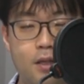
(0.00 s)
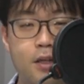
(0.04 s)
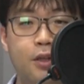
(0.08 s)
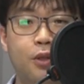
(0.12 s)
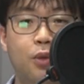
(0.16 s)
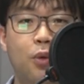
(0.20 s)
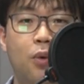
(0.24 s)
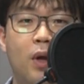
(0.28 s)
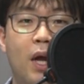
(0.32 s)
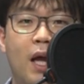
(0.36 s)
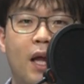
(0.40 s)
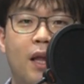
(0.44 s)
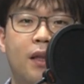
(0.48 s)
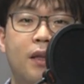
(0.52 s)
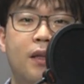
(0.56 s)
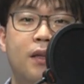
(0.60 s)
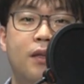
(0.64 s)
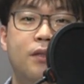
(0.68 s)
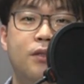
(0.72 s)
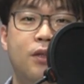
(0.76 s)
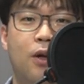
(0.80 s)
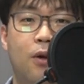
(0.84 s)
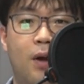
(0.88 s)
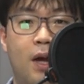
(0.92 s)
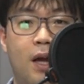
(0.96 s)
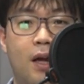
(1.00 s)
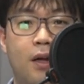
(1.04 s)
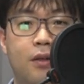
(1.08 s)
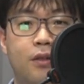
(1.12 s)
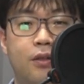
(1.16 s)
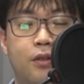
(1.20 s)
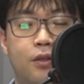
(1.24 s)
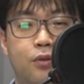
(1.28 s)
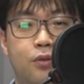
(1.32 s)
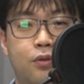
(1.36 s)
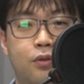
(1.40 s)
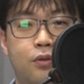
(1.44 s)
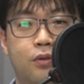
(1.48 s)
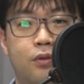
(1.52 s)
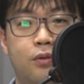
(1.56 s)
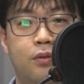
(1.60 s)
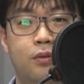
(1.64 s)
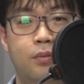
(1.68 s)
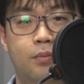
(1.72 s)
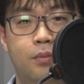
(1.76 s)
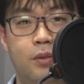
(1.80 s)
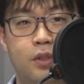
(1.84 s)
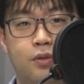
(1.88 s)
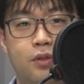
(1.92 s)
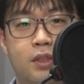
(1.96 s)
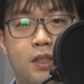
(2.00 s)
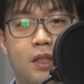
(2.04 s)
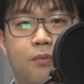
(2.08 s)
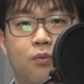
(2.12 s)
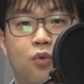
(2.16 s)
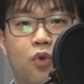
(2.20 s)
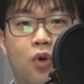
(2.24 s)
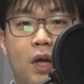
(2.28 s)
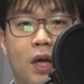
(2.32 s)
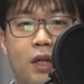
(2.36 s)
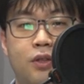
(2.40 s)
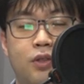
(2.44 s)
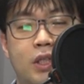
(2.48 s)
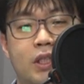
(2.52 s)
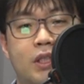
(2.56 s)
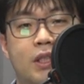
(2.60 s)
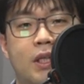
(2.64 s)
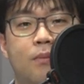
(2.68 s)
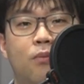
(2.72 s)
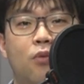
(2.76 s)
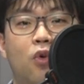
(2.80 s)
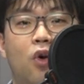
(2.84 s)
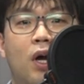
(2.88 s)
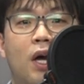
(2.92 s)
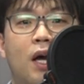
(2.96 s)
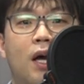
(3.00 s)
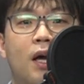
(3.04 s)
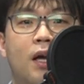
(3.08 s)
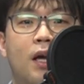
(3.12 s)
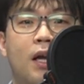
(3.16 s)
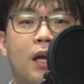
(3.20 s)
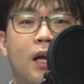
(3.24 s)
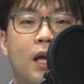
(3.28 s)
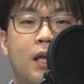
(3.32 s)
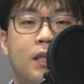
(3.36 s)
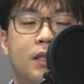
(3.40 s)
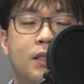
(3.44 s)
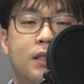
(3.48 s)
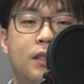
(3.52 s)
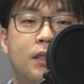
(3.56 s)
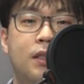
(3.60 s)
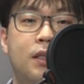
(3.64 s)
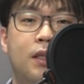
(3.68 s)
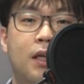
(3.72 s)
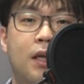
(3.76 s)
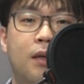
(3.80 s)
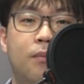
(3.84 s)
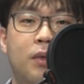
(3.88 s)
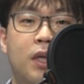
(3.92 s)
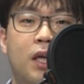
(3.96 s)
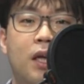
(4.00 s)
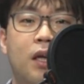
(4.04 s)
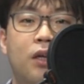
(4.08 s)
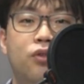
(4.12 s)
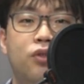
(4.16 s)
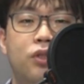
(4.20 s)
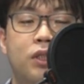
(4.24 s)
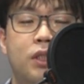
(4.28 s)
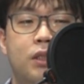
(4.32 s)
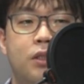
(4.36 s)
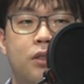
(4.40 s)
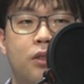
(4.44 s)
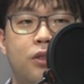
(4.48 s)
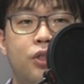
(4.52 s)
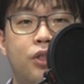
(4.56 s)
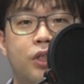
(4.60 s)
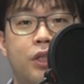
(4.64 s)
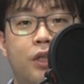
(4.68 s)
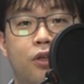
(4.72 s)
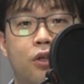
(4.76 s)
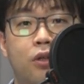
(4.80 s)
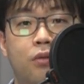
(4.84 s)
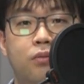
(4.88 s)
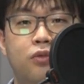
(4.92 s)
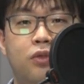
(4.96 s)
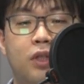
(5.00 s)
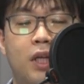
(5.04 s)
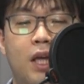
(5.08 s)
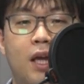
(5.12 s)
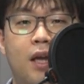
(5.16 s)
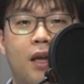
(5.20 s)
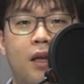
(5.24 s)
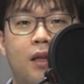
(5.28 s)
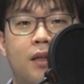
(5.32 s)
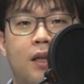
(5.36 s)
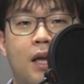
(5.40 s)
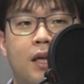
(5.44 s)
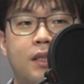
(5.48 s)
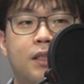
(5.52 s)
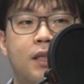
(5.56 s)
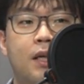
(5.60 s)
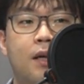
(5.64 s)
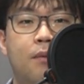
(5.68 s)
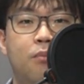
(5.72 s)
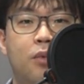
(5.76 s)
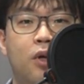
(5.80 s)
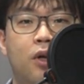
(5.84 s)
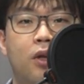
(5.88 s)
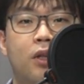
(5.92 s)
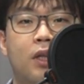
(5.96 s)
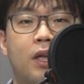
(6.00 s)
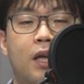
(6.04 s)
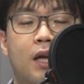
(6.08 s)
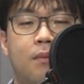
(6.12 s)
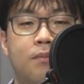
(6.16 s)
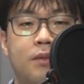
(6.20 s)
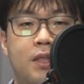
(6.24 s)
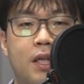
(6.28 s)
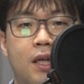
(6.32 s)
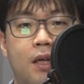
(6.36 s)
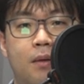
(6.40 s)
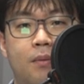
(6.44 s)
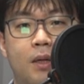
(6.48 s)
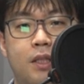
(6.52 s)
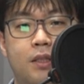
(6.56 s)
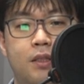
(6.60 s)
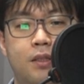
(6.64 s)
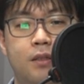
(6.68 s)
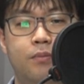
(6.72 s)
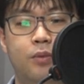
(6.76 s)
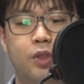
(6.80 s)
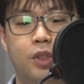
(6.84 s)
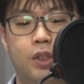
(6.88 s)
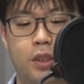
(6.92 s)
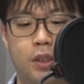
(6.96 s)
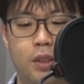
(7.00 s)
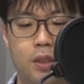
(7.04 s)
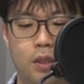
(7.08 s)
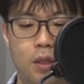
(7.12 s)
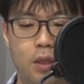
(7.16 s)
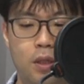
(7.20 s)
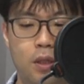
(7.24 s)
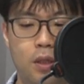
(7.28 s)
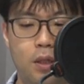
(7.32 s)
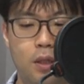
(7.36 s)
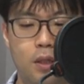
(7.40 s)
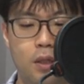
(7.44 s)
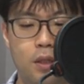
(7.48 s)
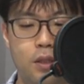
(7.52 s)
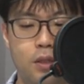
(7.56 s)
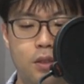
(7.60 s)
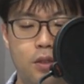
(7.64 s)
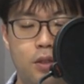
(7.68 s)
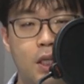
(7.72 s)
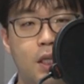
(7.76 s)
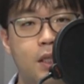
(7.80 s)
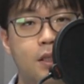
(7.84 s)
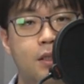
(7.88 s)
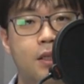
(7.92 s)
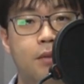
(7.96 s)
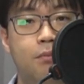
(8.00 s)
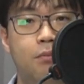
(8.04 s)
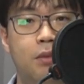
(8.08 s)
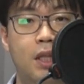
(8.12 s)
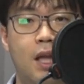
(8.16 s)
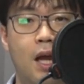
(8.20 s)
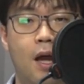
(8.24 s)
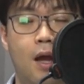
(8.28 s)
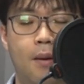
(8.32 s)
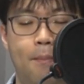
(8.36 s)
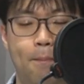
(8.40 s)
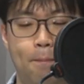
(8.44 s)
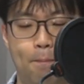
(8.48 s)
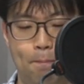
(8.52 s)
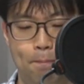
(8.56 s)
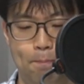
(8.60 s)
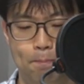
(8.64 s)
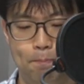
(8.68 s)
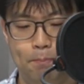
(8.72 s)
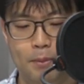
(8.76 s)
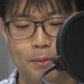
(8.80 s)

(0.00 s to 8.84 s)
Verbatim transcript: 1년 동안 저와 그리고 민우쌤과 최쌤과 같이 함께 해주신 청취자 여러분께 다시 한번 감사의 말씀을 전해드립니다.